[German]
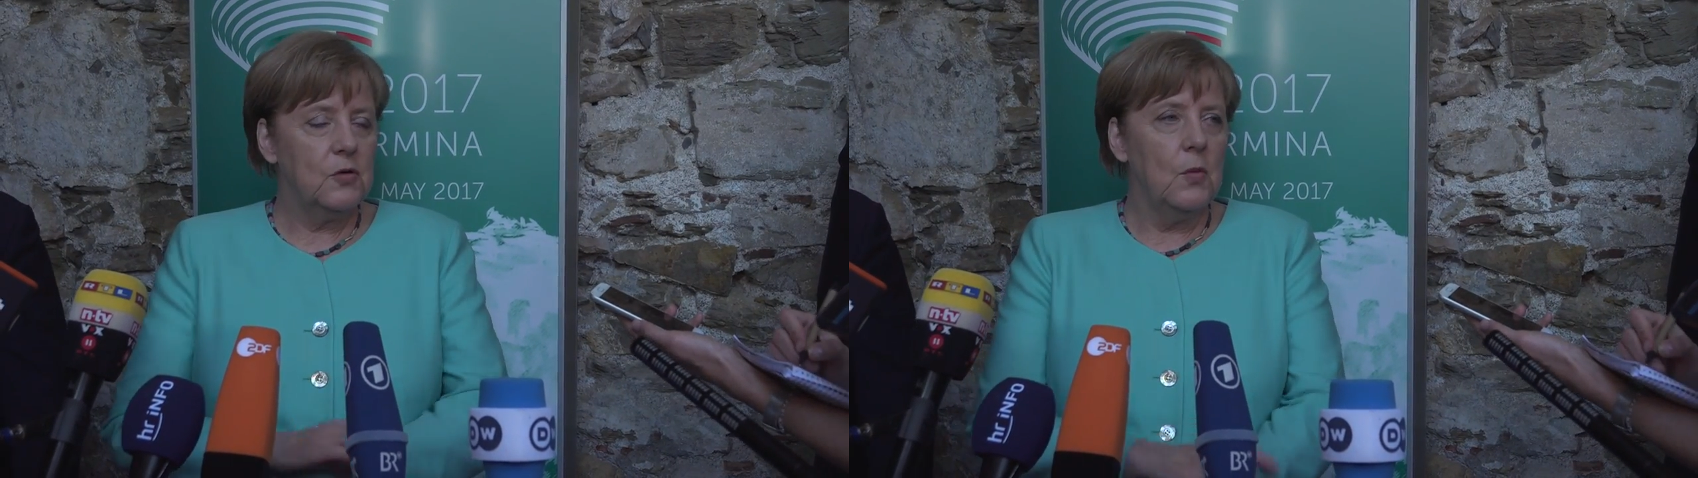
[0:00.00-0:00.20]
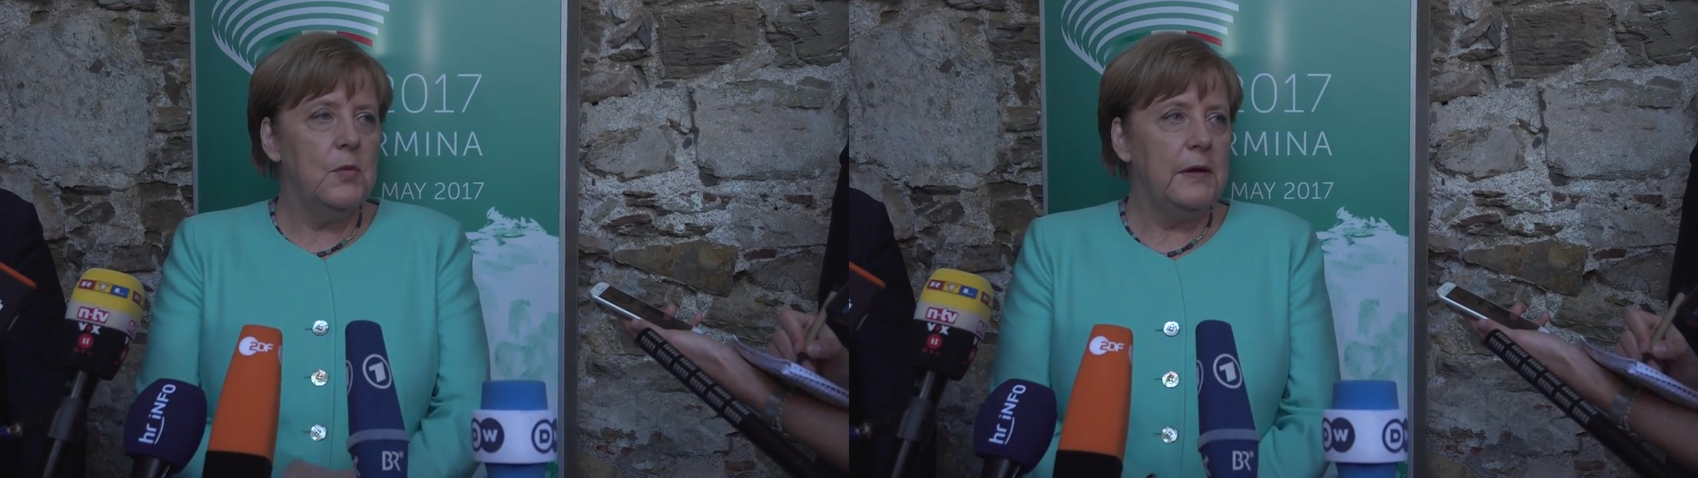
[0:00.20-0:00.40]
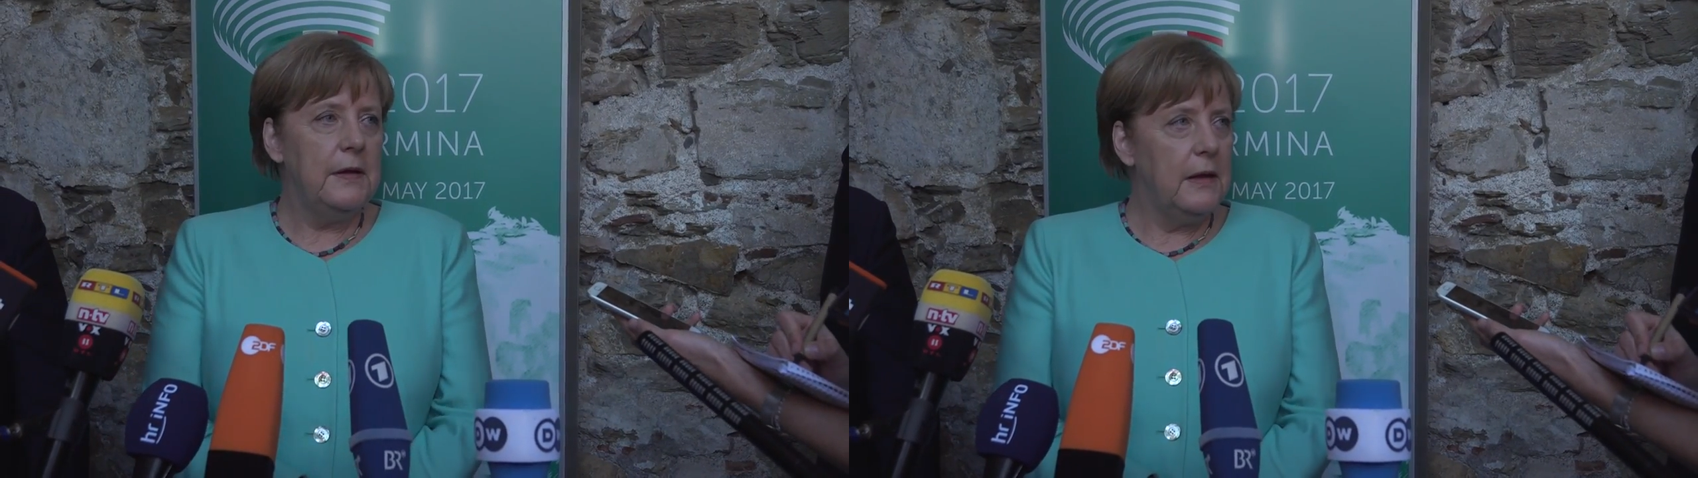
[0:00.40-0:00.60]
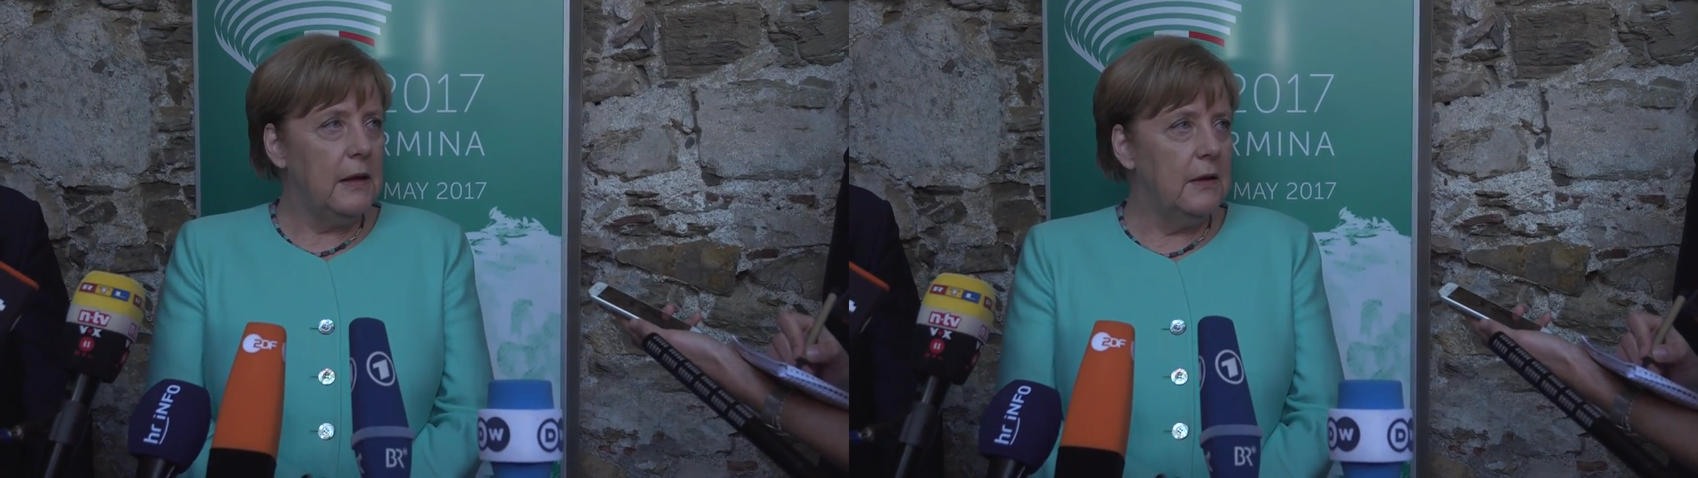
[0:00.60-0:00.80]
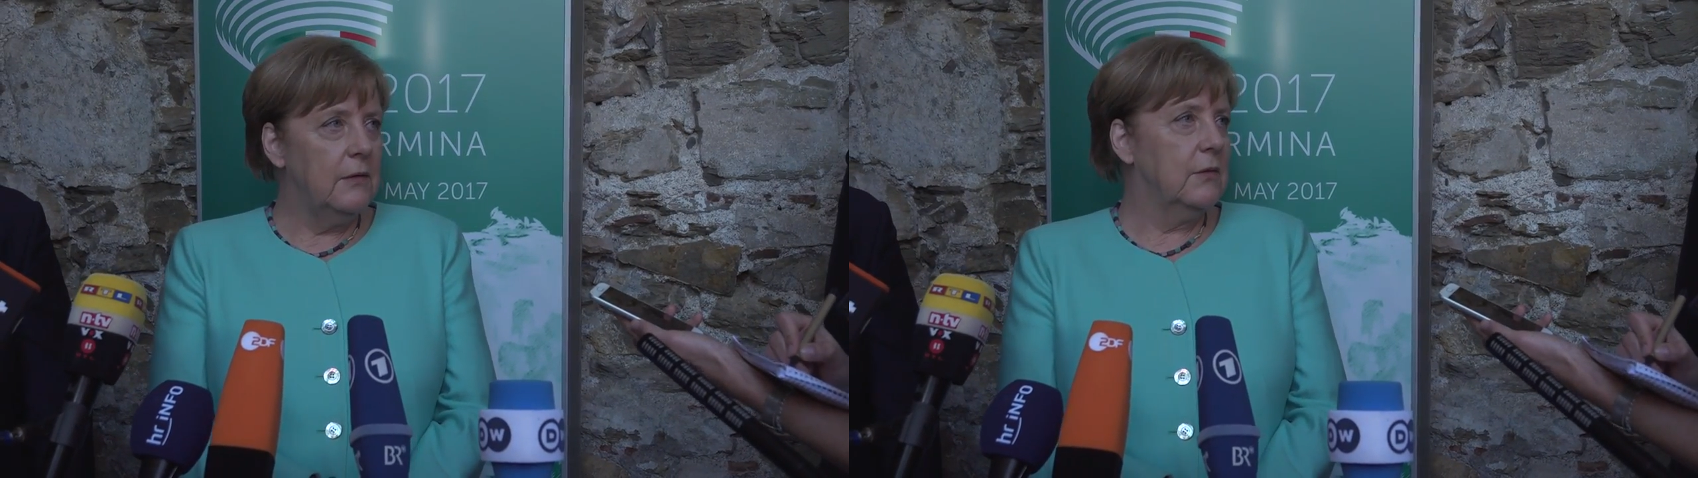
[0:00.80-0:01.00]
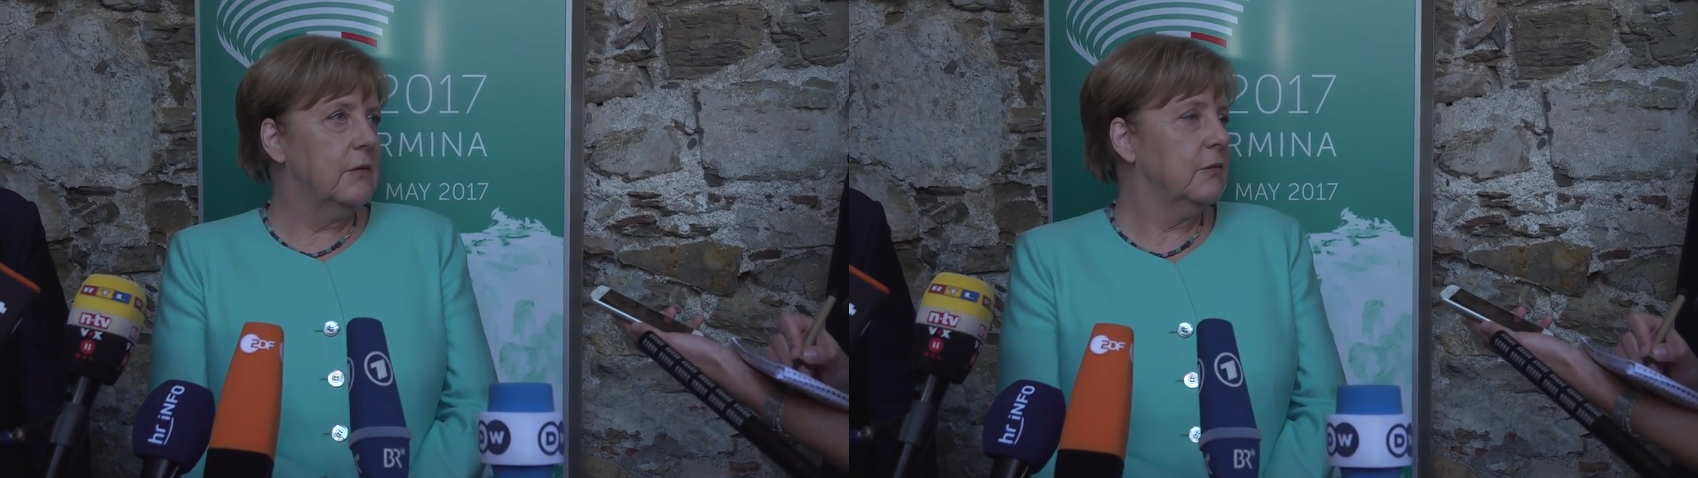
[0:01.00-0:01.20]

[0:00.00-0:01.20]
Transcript: Kommuniqué äh,